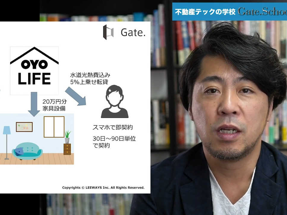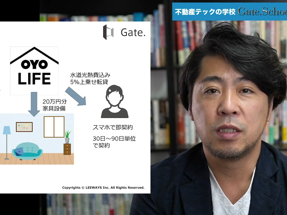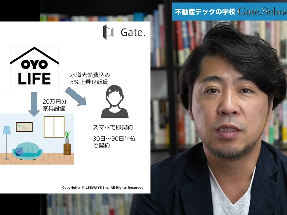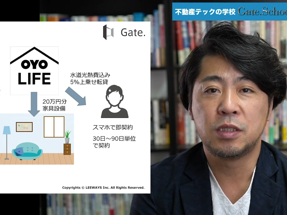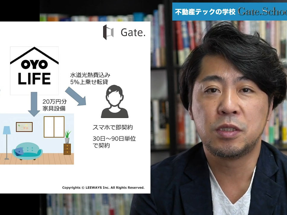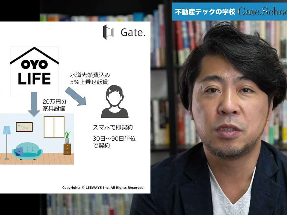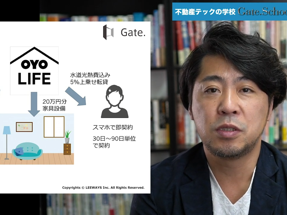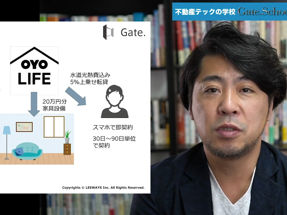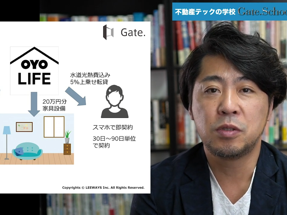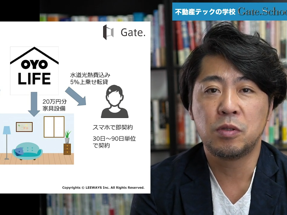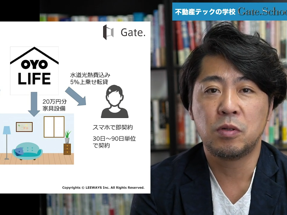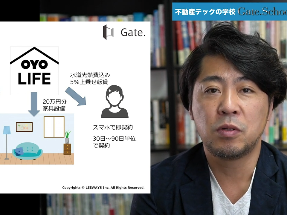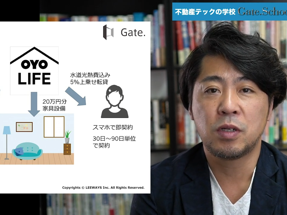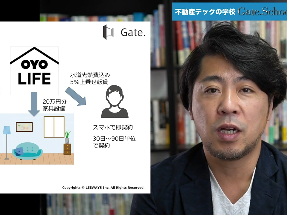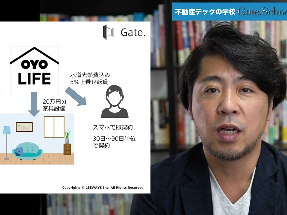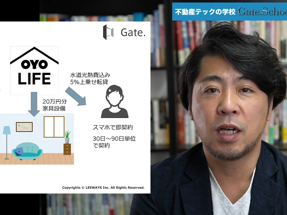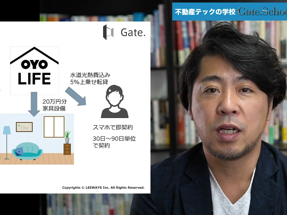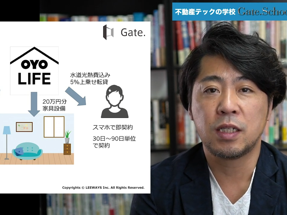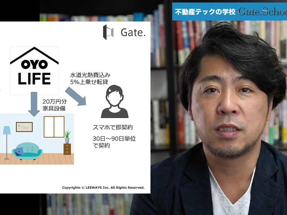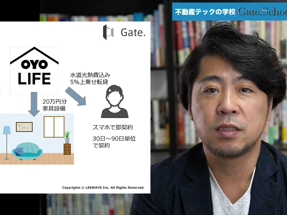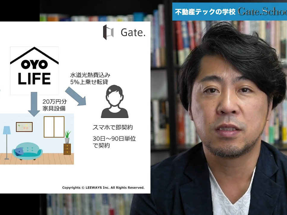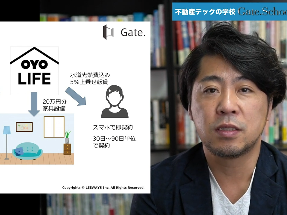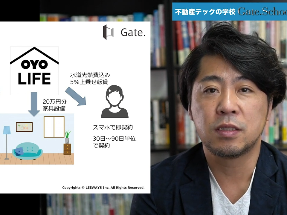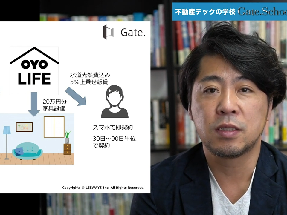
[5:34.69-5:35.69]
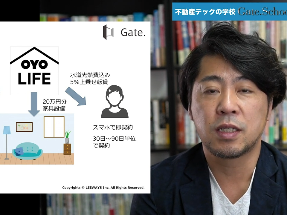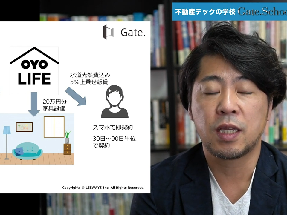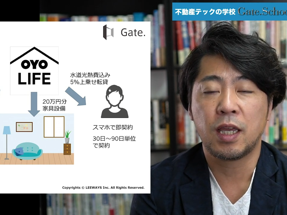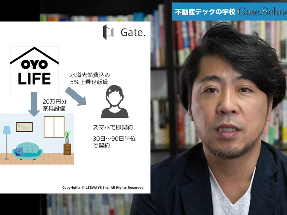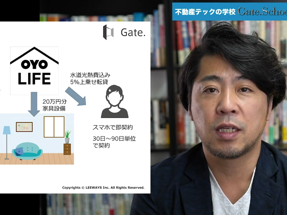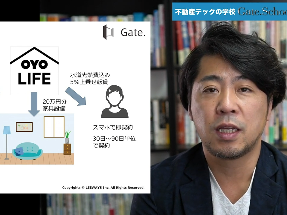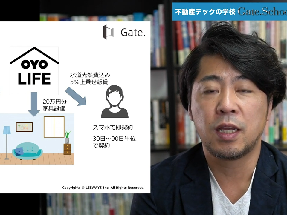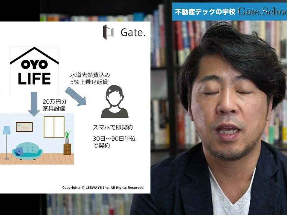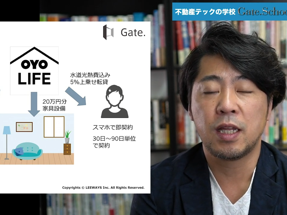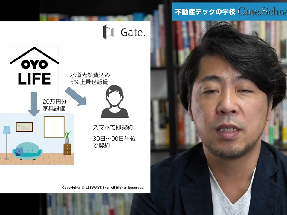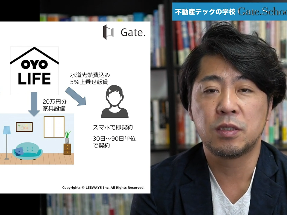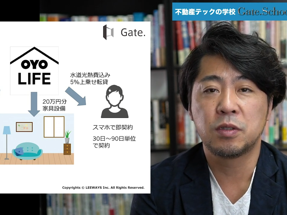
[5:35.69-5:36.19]
14ヶ月
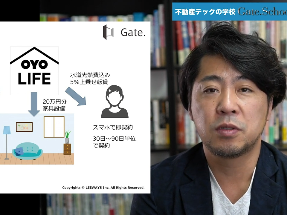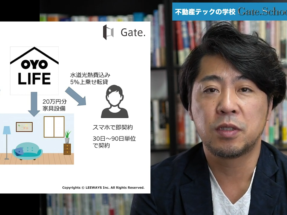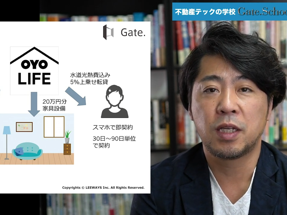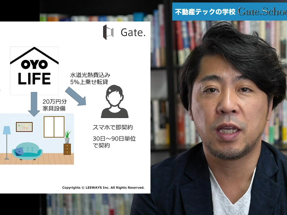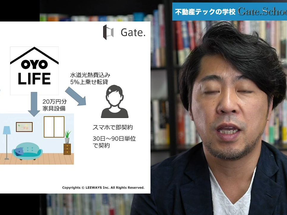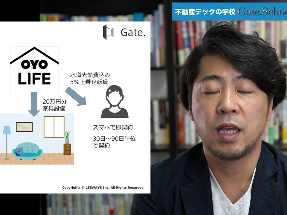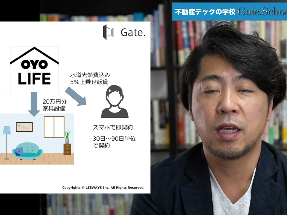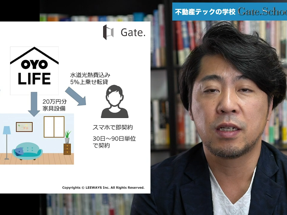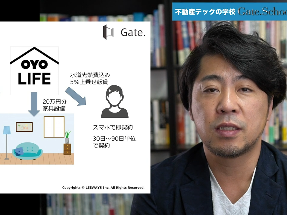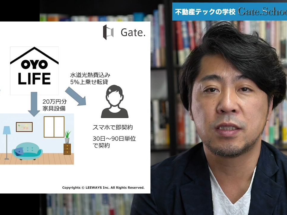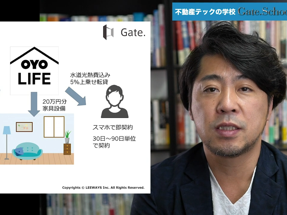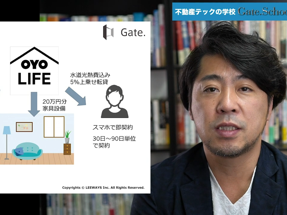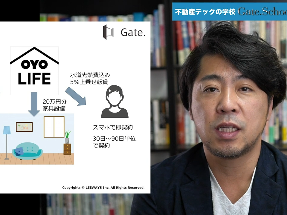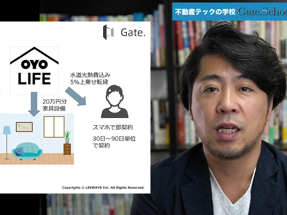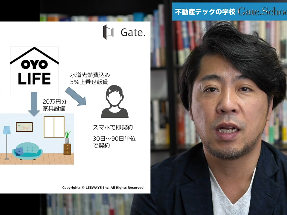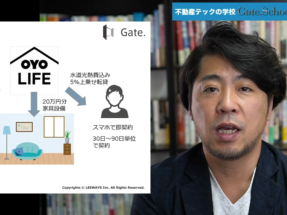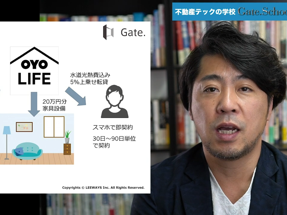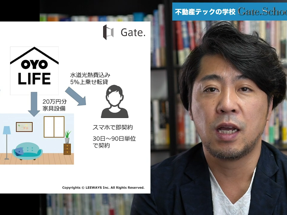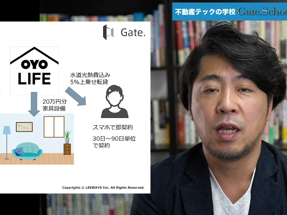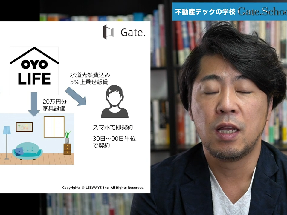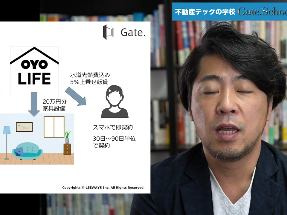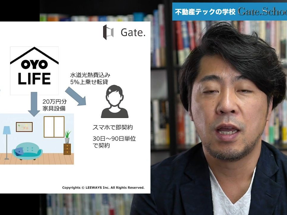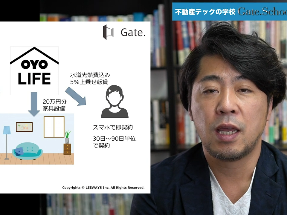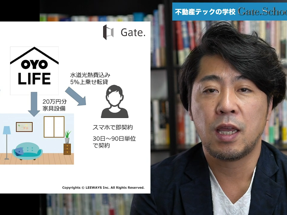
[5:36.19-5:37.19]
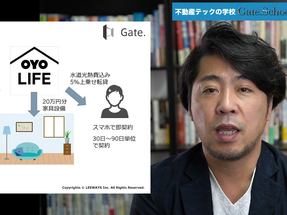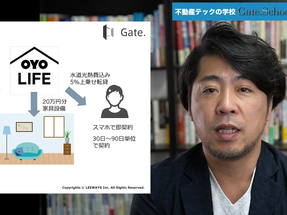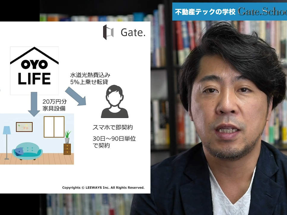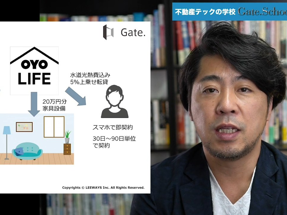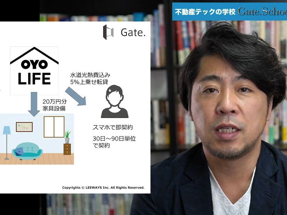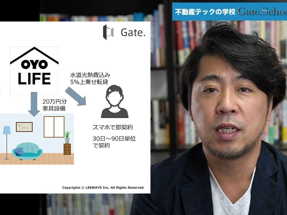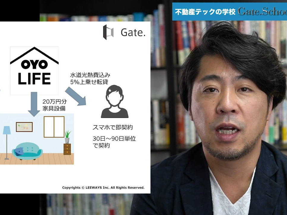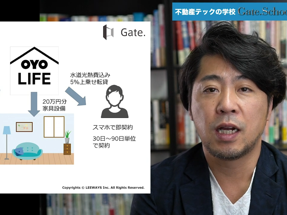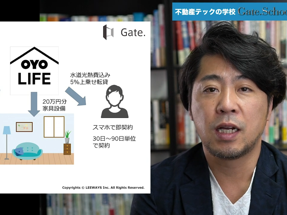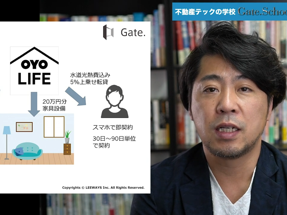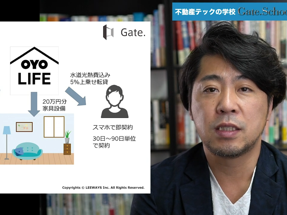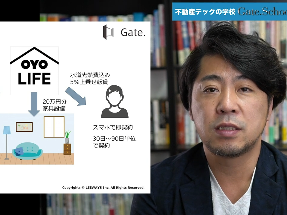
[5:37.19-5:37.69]
継続契約したら、え
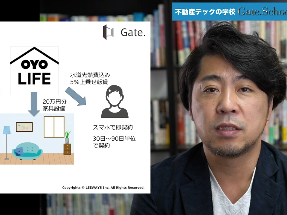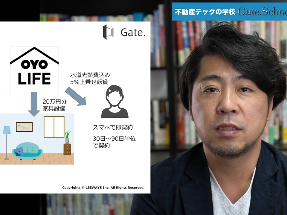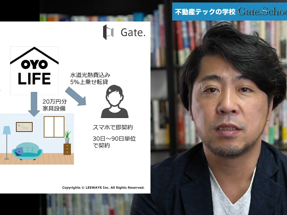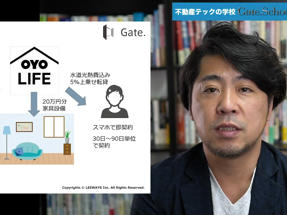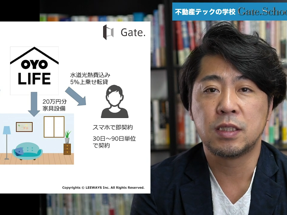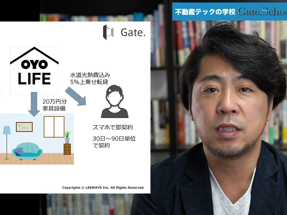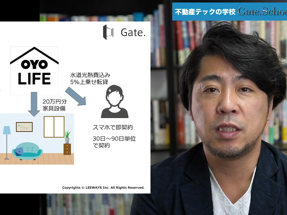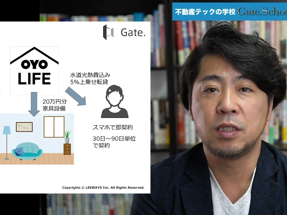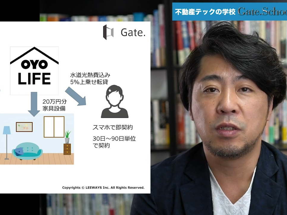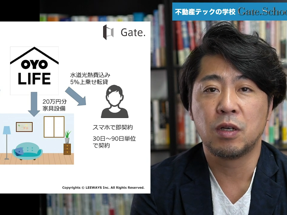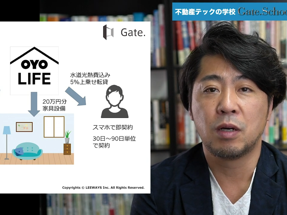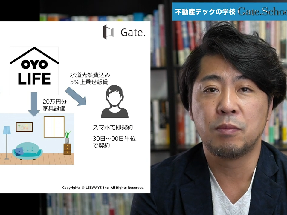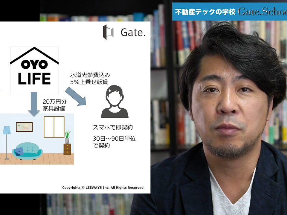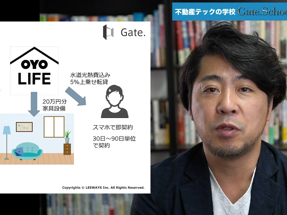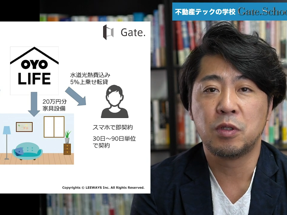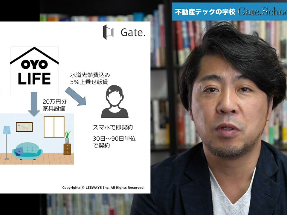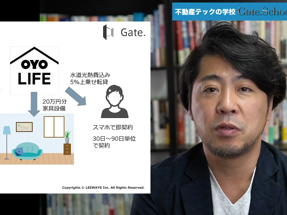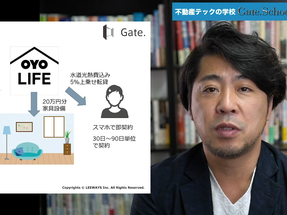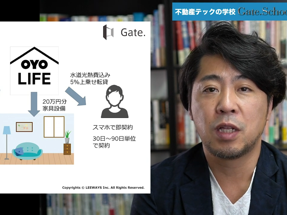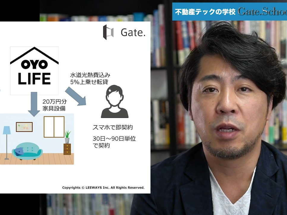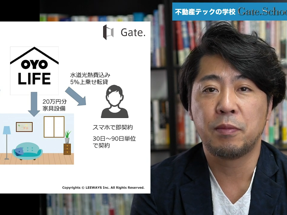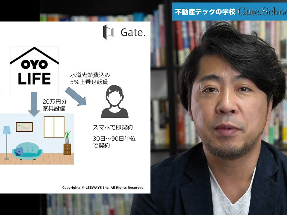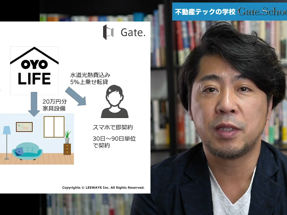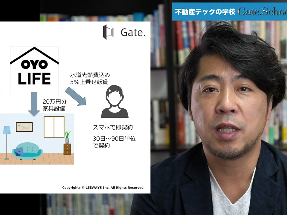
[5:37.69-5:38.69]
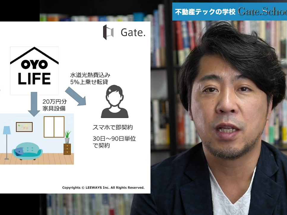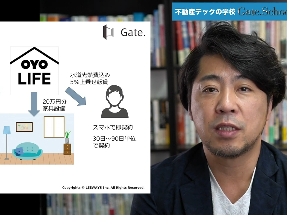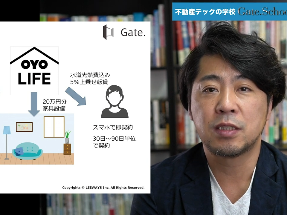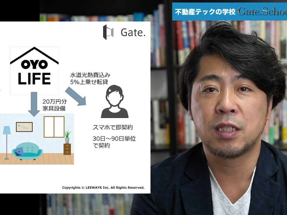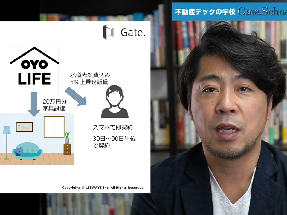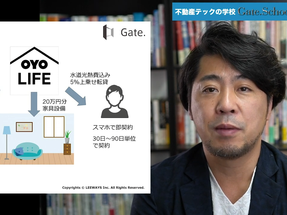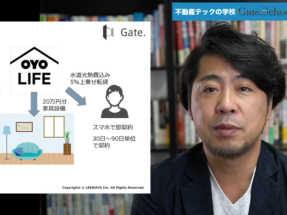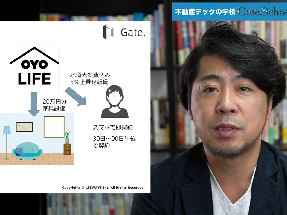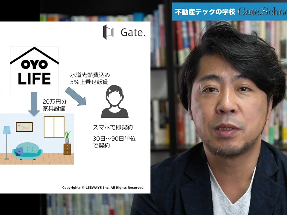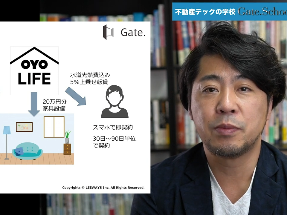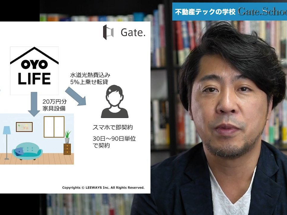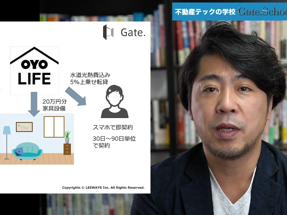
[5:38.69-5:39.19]
2ヶ月賃料は無料になるみたいな
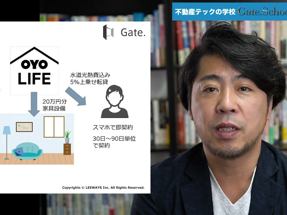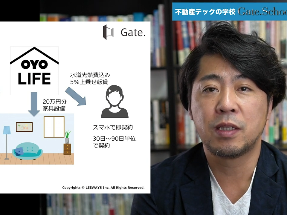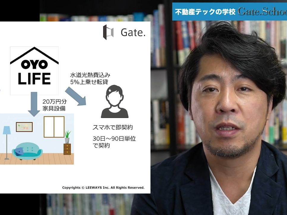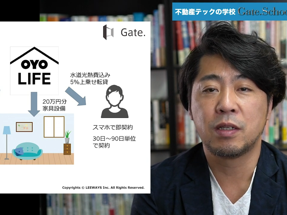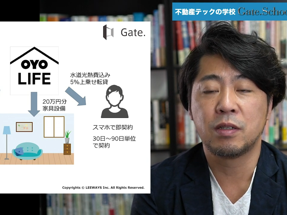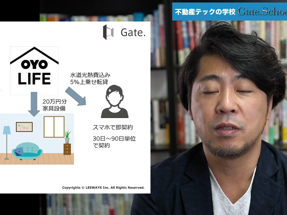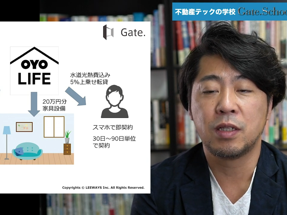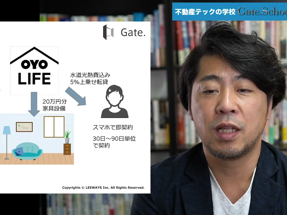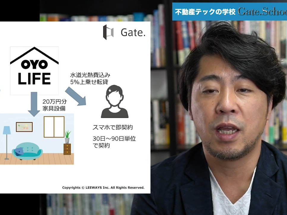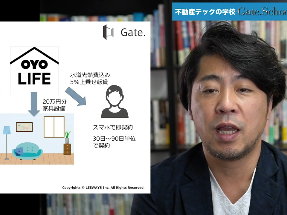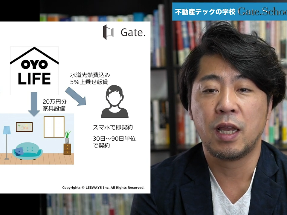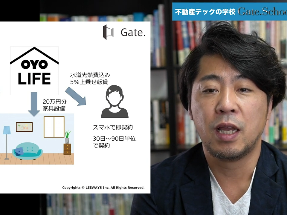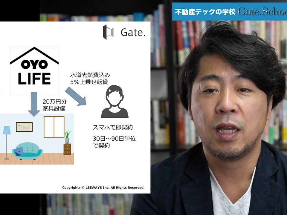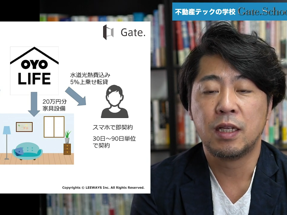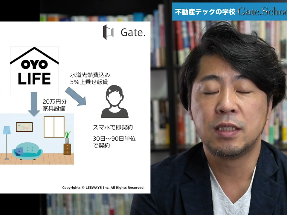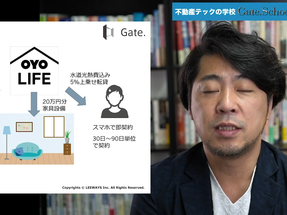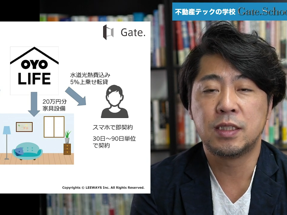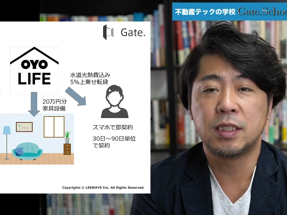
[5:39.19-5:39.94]
サービスもやってるんで、